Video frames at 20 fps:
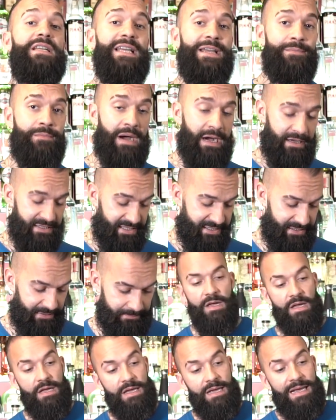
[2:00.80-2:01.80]

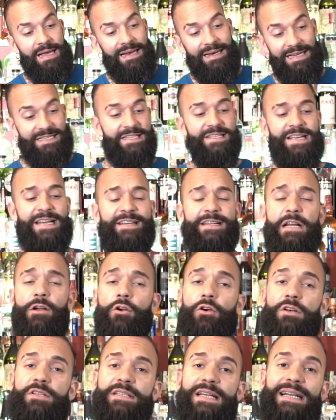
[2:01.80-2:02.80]
limas. La siguiente
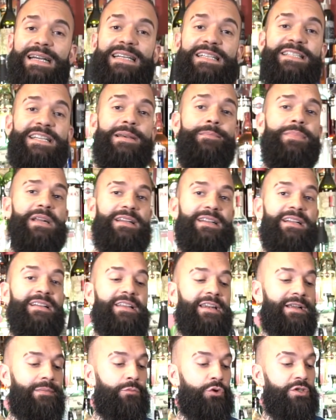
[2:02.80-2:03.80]
cosa que siempre
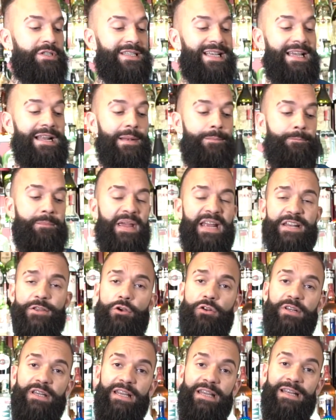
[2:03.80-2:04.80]
tendremos es el
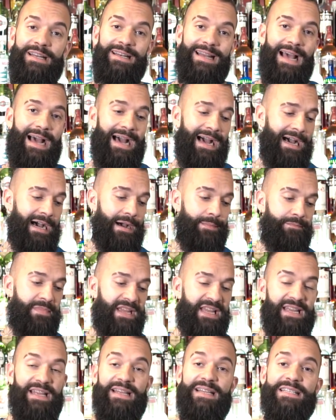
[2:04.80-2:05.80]
medio tin a
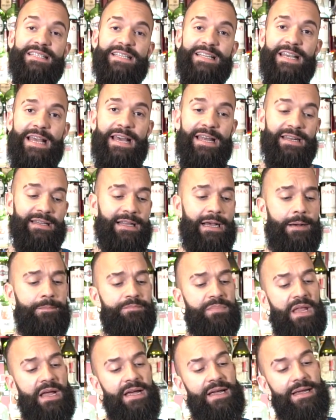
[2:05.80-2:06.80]
mi izquierda
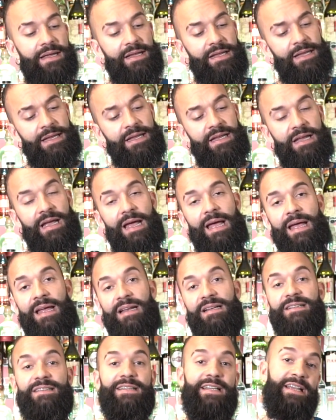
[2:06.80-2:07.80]
y
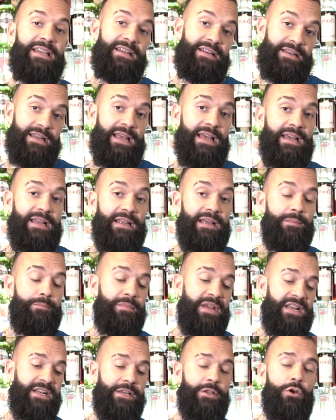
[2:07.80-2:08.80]
el tin de
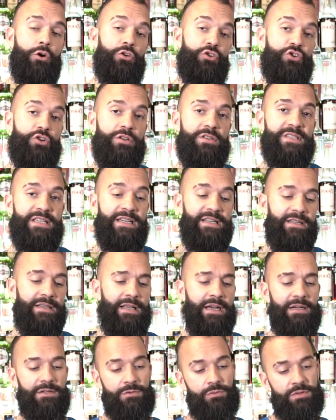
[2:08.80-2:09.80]

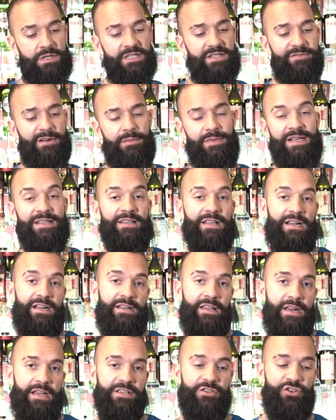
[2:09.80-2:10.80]
28Z sucesivamente a la
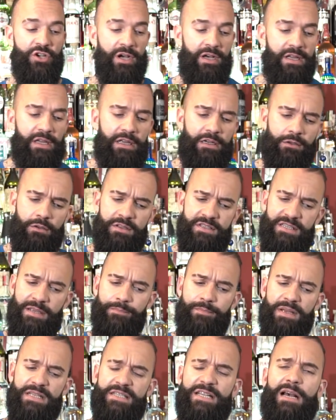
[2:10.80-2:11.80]
derecha. Entonces
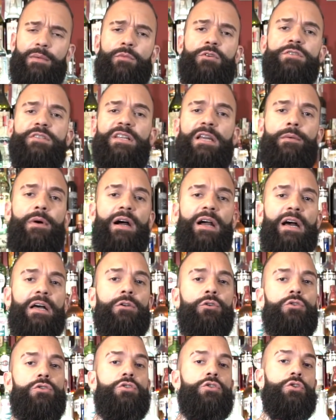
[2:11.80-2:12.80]
empezamos
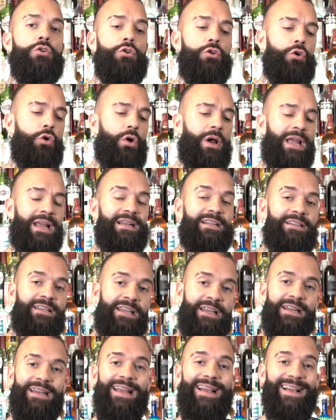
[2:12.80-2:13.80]
trabajando solo el
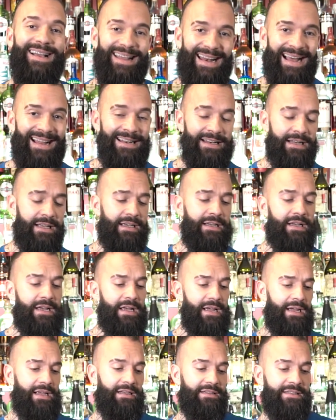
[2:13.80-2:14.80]
tin grande.
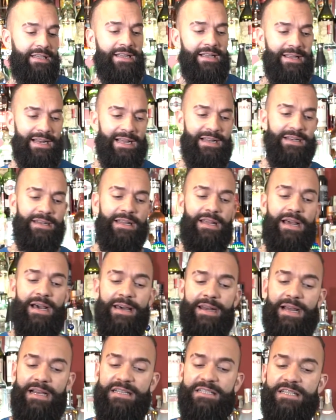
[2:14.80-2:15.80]
El tin grande
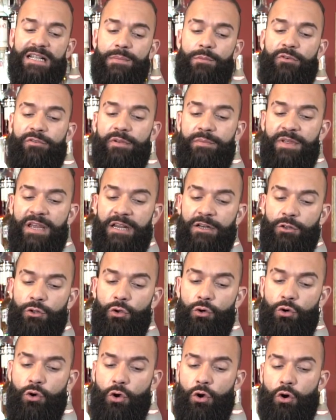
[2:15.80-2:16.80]
hará este
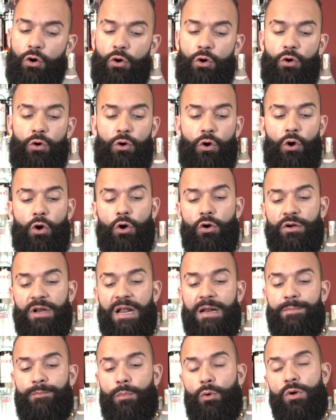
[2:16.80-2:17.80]
movimiento cojo con
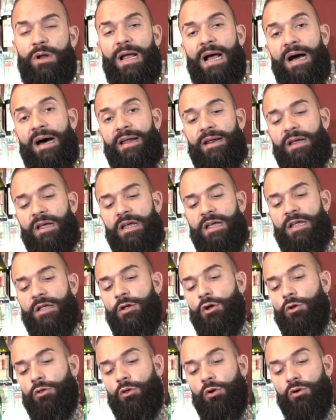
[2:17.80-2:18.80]
el pulgar
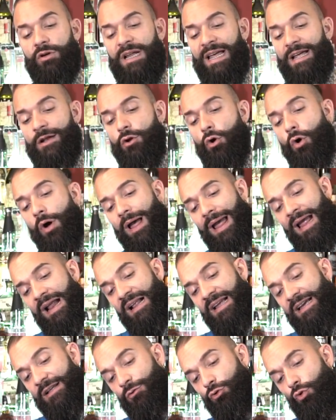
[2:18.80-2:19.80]
y otro dedo,
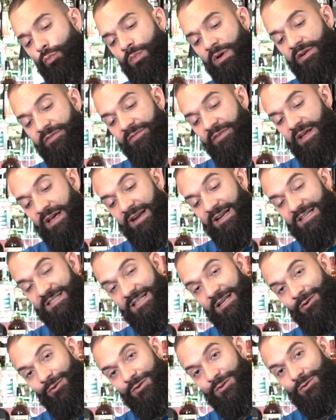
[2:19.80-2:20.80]
el que tú prefieras
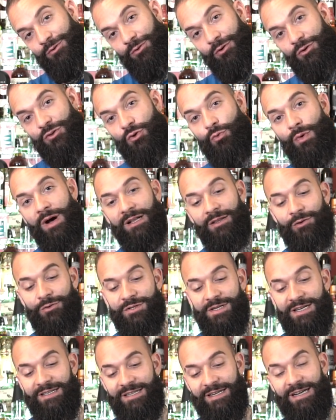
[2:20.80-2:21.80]
de los otros cuatro
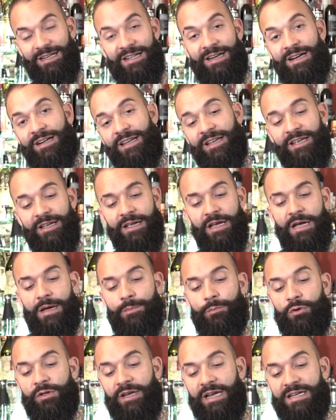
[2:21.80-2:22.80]
que te quedan aquí,
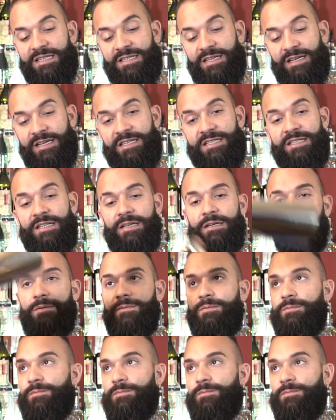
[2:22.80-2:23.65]
podría ser este,